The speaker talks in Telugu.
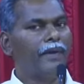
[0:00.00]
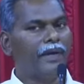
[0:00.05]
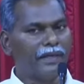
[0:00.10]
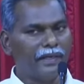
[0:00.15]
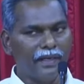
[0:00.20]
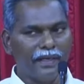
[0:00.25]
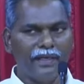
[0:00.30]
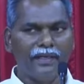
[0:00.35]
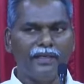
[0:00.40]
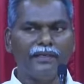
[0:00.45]

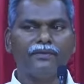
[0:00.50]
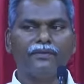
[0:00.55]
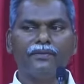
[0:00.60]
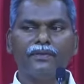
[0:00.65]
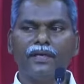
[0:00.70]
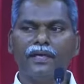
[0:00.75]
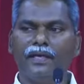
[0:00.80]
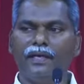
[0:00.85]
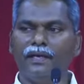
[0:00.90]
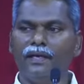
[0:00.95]
మనల్ని
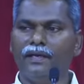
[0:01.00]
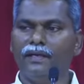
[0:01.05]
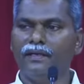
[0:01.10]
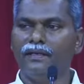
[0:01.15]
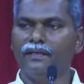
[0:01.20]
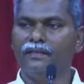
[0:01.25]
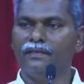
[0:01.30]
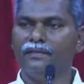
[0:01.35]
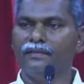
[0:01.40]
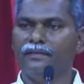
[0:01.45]
కూడా
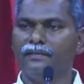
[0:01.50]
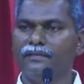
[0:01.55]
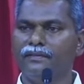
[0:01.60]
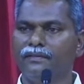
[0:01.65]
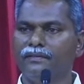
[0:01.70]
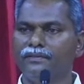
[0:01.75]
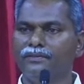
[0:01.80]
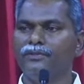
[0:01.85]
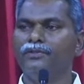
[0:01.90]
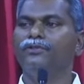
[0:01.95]

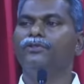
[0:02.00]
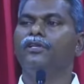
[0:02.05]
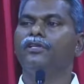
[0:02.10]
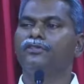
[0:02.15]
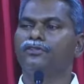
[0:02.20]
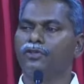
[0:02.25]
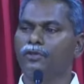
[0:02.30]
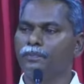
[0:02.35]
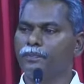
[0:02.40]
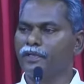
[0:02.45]

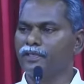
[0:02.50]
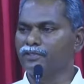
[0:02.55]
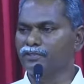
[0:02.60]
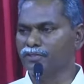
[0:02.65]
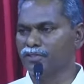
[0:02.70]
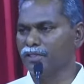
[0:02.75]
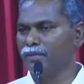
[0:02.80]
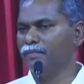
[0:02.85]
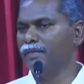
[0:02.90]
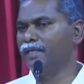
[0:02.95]
యూదులతో
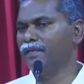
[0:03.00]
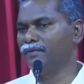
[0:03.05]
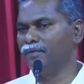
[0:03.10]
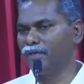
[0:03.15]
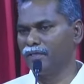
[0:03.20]
పాటు సమాన